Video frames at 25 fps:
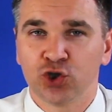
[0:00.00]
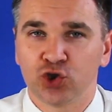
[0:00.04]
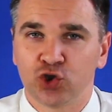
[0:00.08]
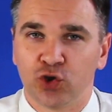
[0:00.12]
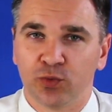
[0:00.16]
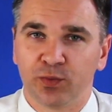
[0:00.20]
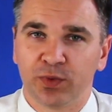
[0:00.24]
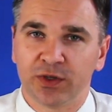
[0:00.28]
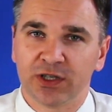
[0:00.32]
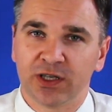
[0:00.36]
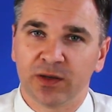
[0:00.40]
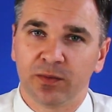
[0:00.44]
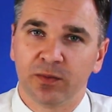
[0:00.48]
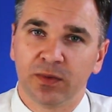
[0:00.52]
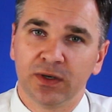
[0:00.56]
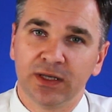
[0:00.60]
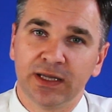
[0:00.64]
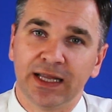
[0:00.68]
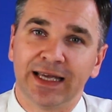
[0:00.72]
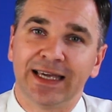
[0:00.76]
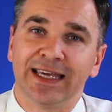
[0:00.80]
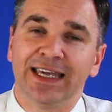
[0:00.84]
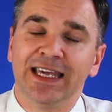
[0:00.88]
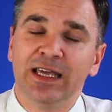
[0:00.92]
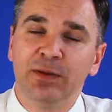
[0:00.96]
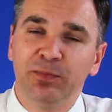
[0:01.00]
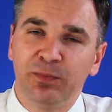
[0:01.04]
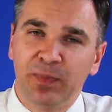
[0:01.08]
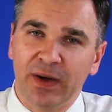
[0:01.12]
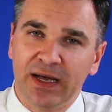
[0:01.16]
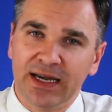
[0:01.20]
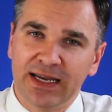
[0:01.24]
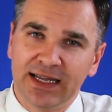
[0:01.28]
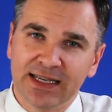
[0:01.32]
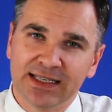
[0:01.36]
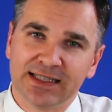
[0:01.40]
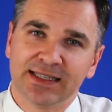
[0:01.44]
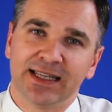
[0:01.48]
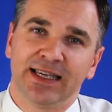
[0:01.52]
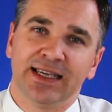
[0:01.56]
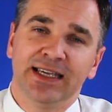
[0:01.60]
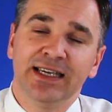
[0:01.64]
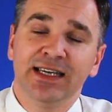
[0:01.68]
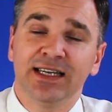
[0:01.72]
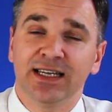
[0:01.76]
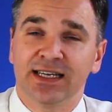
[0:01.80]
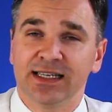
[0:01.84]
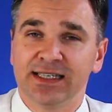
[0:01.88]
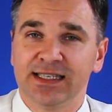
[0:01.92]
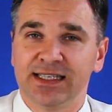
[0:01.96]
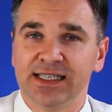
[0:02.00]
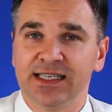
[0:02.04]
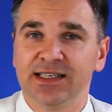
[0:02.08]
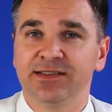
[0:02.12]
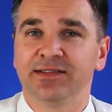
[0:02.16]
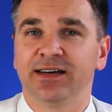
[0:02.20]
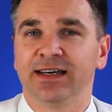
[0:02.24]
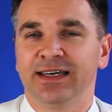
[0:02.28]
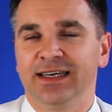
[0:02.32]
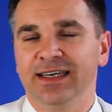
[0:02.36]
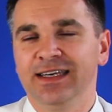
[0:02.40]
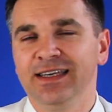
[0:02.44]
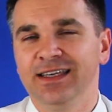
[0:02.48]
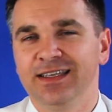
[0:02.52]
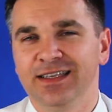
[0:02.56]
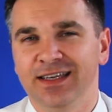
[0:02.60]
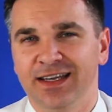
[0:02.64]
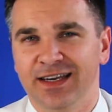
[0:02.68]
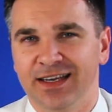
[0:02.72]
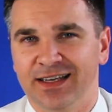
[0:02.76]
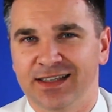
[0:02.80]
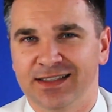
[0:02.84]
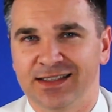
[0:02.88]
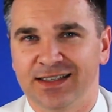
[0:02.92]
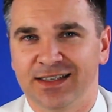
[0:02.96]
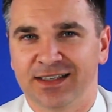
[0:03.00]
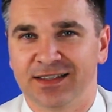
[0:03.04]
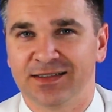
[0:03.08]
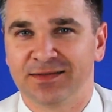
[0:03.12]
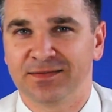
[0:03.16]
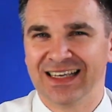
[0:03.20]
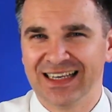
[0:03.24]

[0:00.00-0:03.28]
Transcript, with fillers: чтобы это было и полезно, и красиво, и интересно.